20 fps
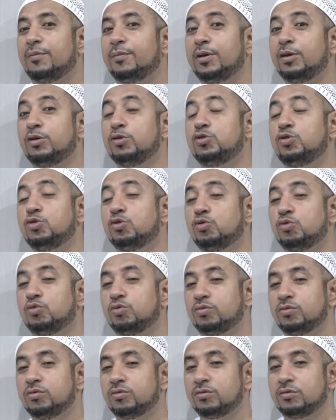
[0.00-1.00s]
menuju,
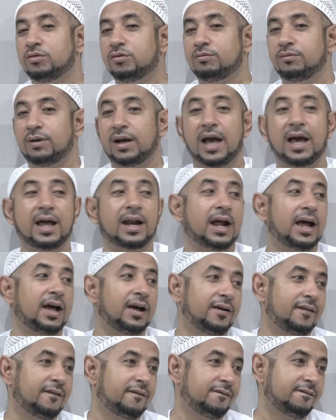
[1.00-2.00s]

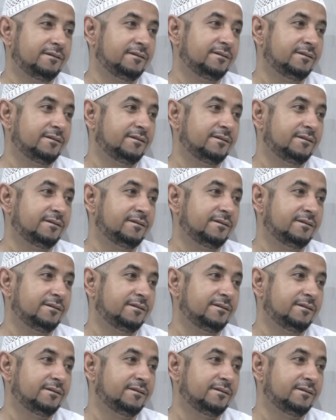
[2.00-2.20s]
mengarah.